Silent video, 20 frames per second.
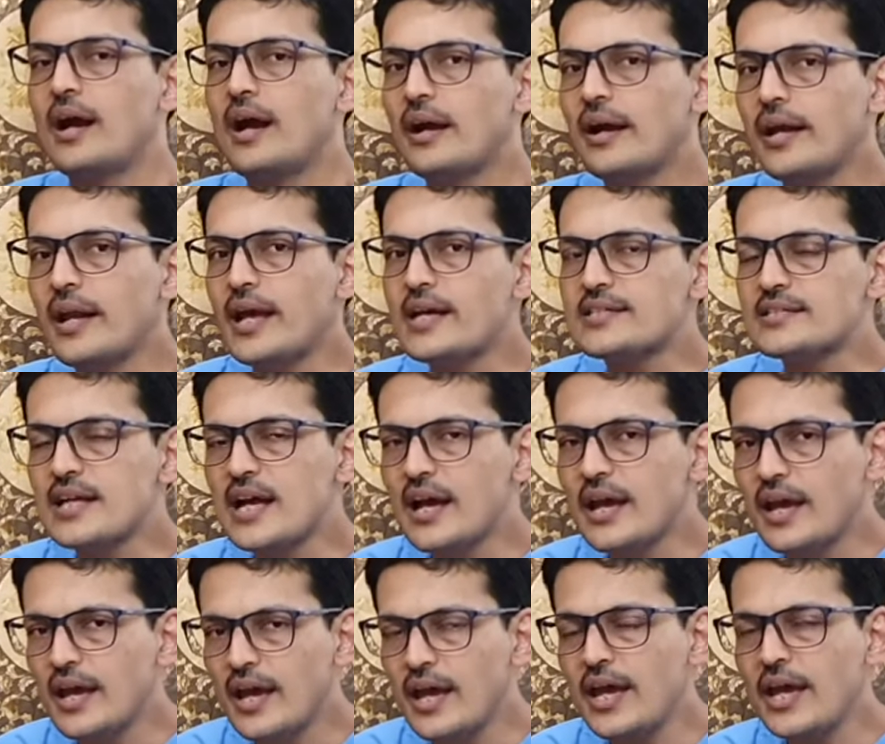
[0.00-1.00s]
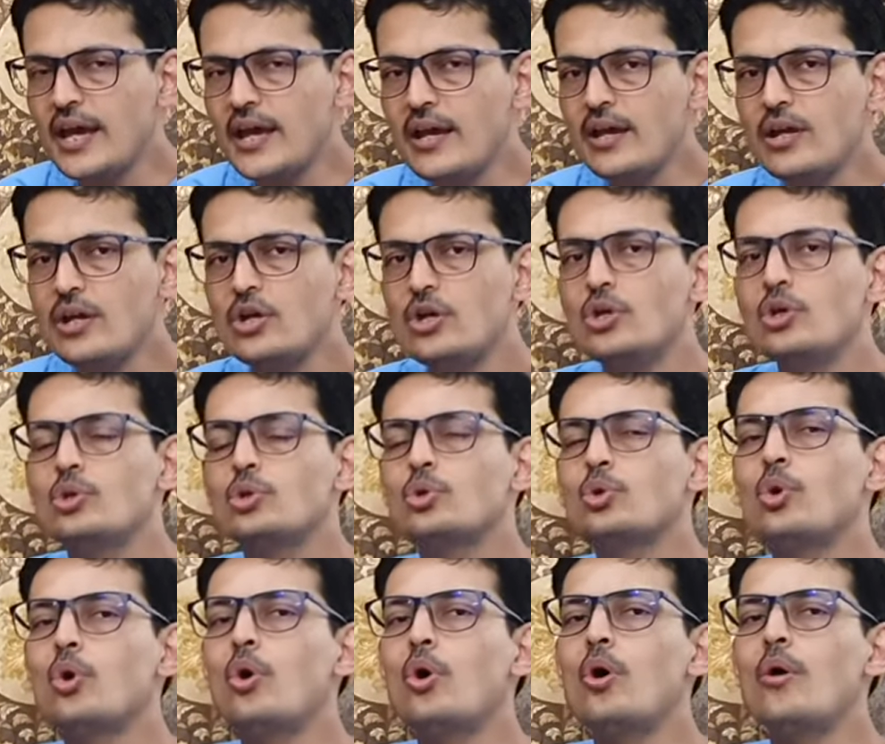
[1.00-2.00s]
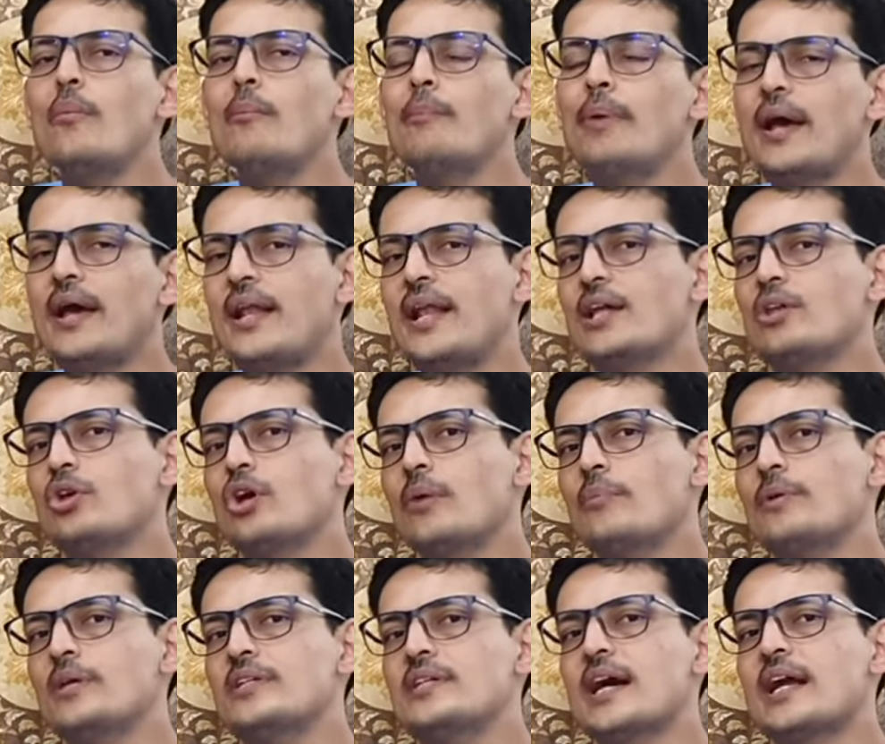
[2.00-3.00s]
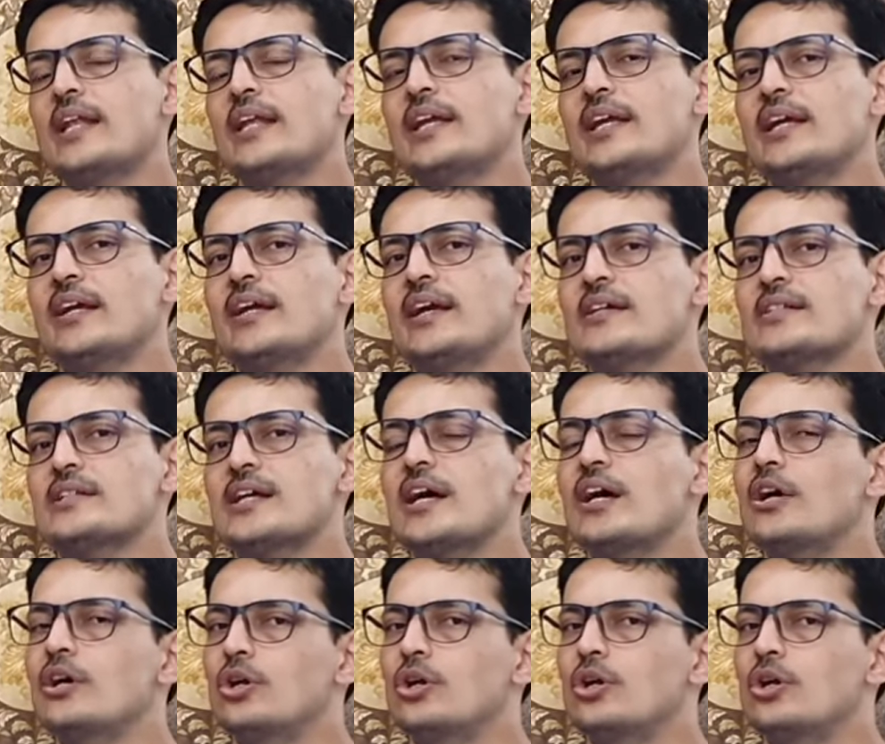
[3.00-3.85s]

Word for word: अगर ऐसा है तो पहला तो हम ये जानेंगे कि ऐसा